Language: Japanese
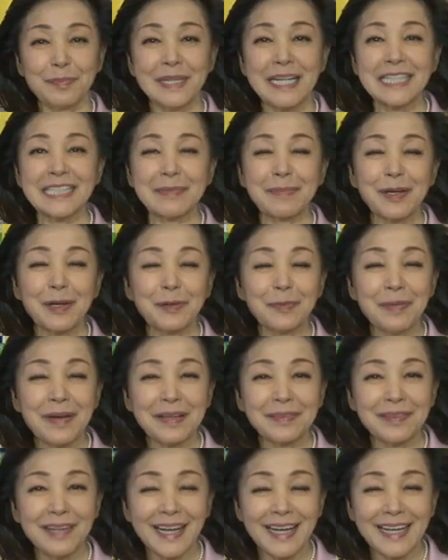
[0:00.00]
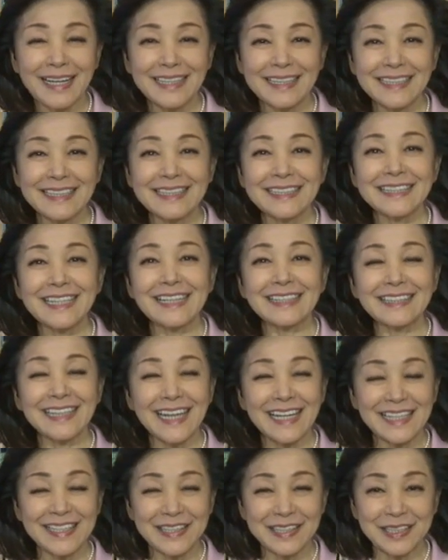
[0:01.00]
皆様こんばんは
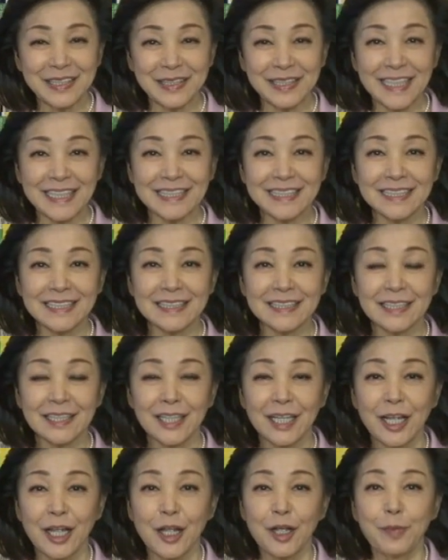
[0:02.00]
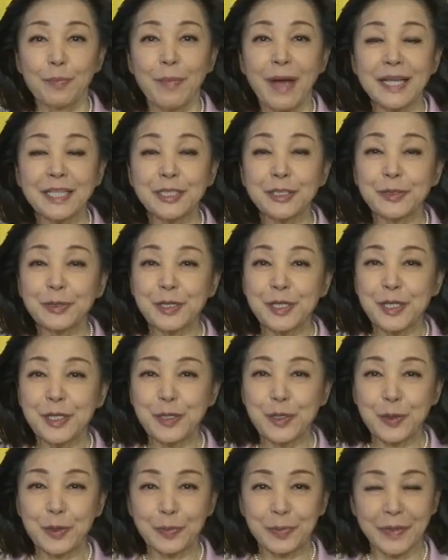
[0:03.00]
桜井よしこです毎週
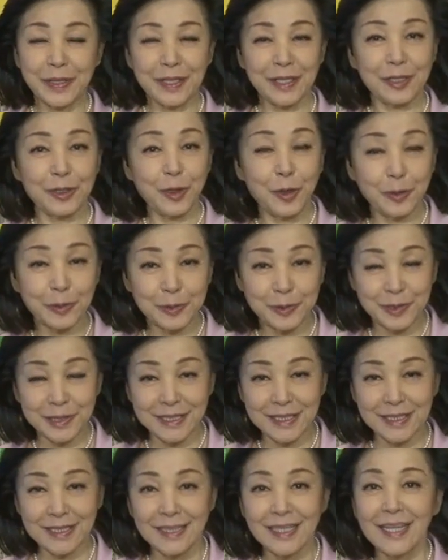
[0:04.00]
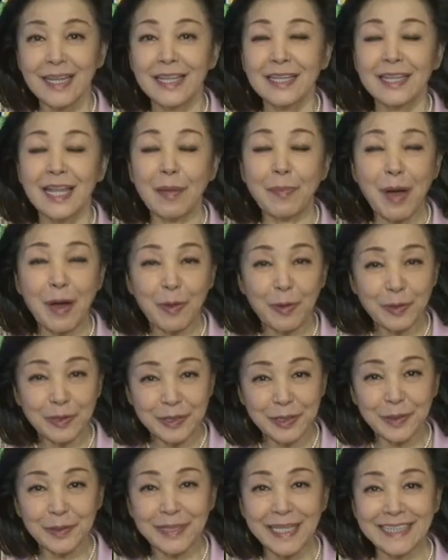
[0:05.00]
金曜日夜9時生放
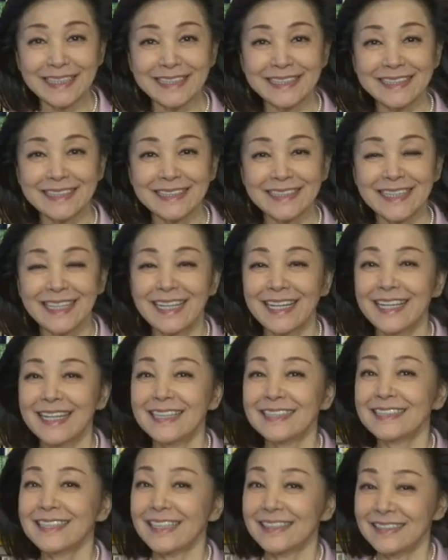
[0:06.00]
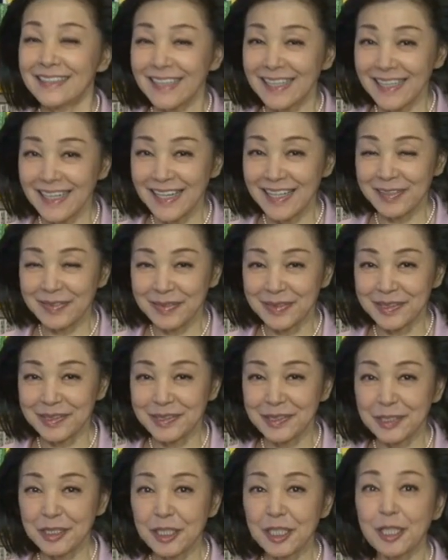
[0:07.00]
送です桜ライブ
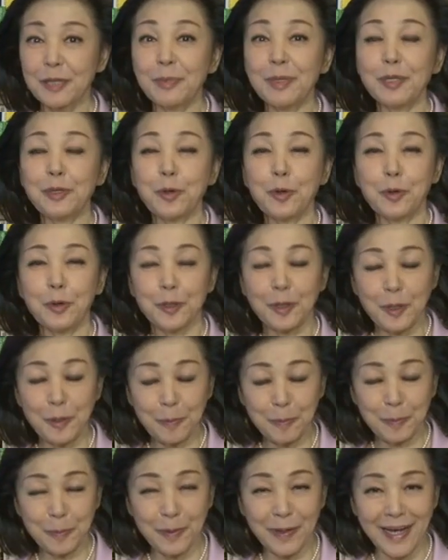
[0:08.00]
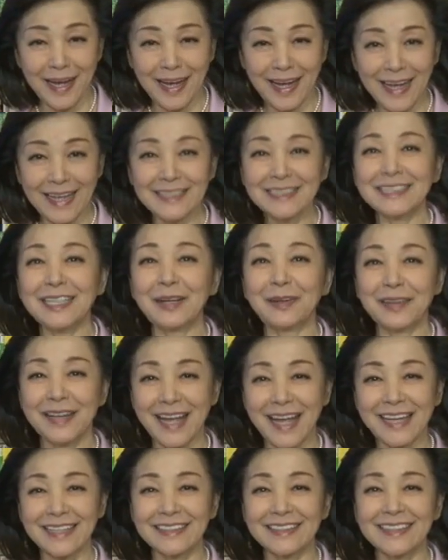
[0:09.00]
君の一歩が明日を
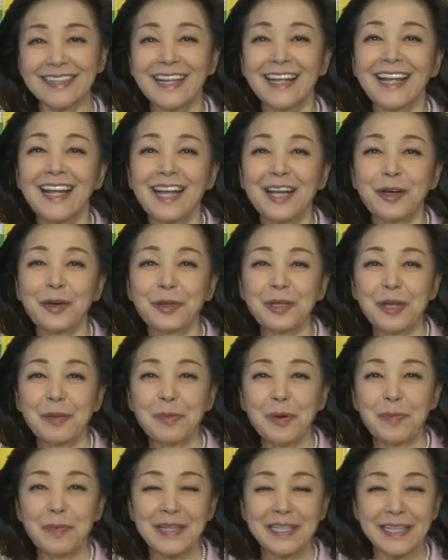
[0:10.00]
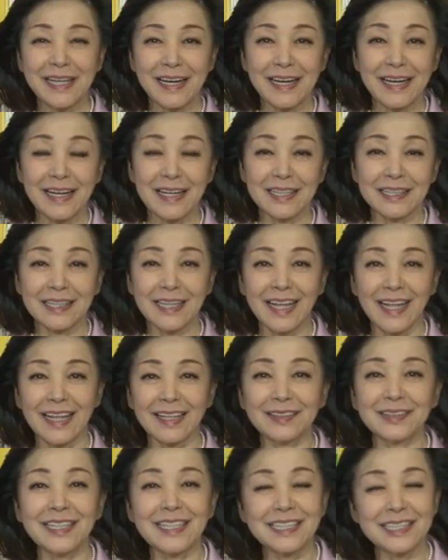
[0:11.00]
変える今夜もお目にかかれて
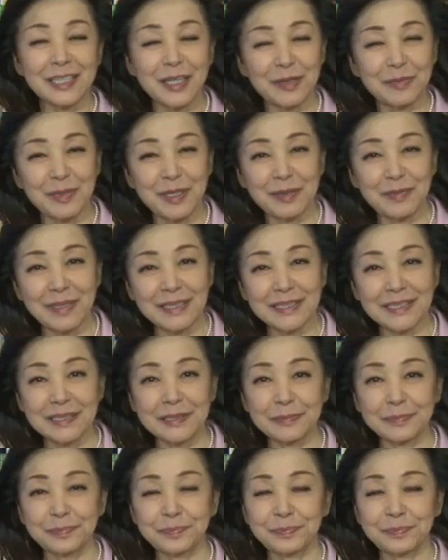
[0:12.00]
嬉しく思います